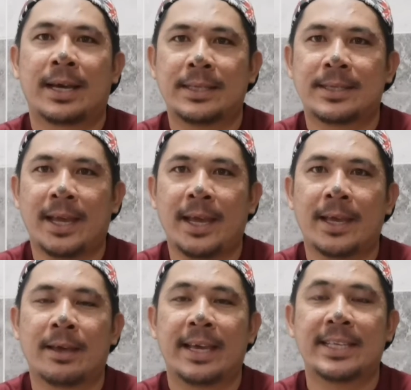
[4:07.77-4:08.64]

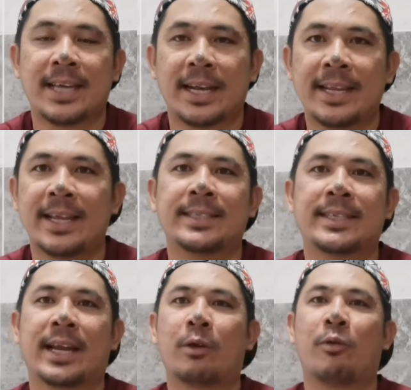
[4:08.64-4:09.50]
kasi isa din
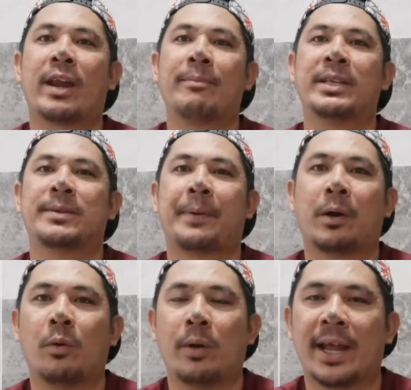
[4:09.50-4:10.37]
yan sa requirement sa
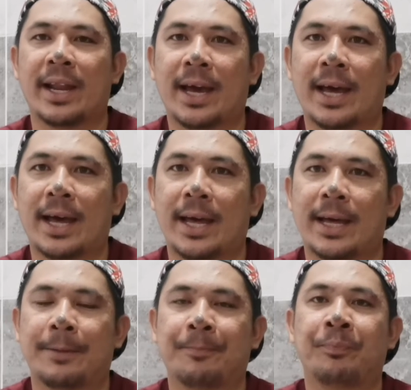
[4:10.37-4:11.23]
pagkuha ng uh,